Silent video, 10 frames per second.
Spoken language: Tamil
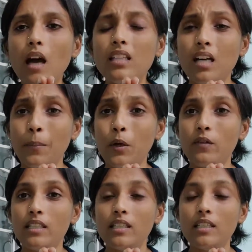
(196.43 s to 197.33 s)

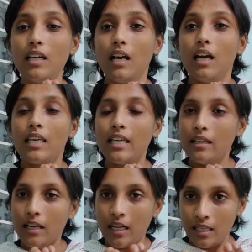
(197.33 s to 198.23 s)
அதுக்கப்புறம் வந்து
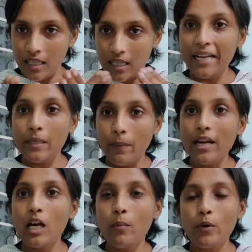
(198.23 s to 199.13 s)
அன்னைக்கு நைட்டு
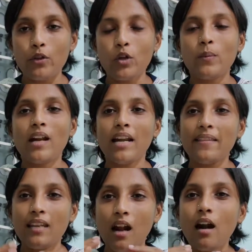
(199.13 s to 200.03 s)
படுக்க போறதுக்கு
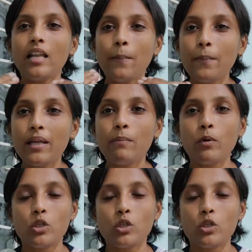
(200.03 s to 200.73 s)
முன்னாடி இந்த நாள் எப்படி